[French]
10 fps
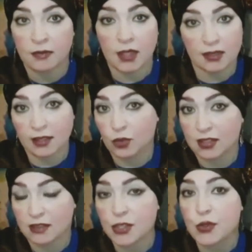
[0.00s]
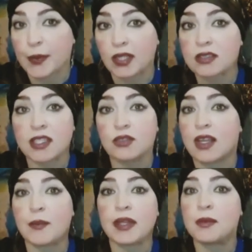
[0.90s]
et ça vous le savez je pense, et
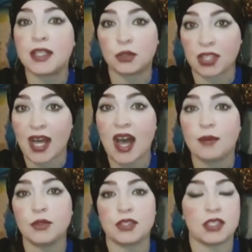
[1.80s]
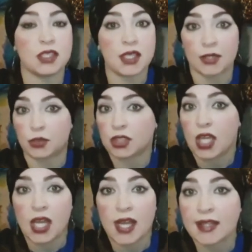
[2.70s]
cela permet à notre âme aussi, à notre
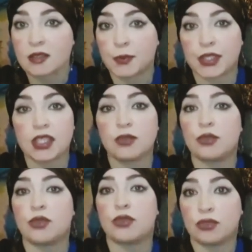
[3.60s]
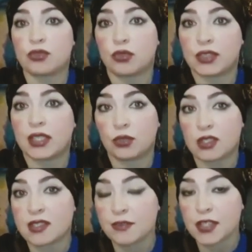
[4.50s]
esprit de, se
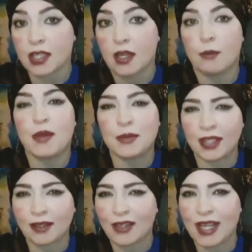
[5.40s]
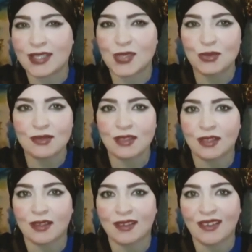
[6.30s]
détoxifier, même des relations
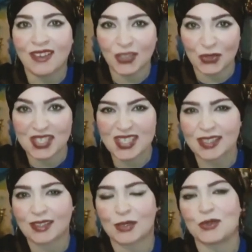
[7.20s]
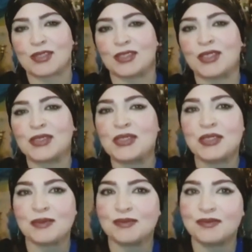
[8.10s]
euh, toxiques que nous
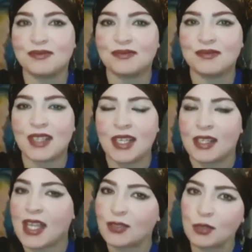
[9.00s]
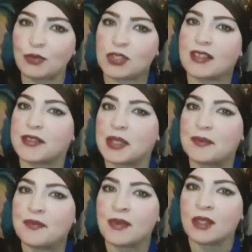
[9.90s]
entretenons. Est-ce que vous savez
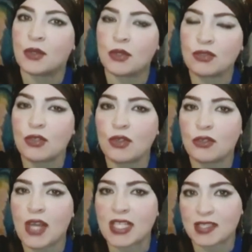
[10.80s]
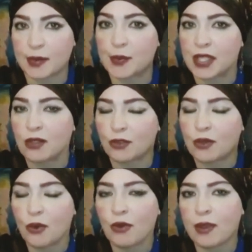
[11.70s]
que selon le HCP, le
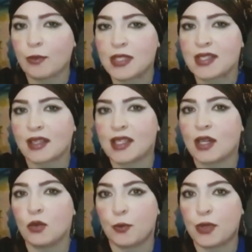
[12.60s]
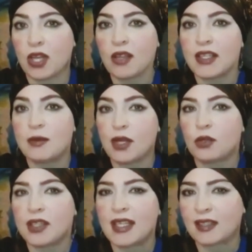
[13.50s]
Haut Commissariat au Plan, les
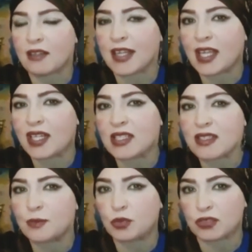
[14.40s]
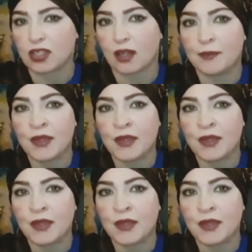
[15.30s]
Marocains, ils travaillent 46%.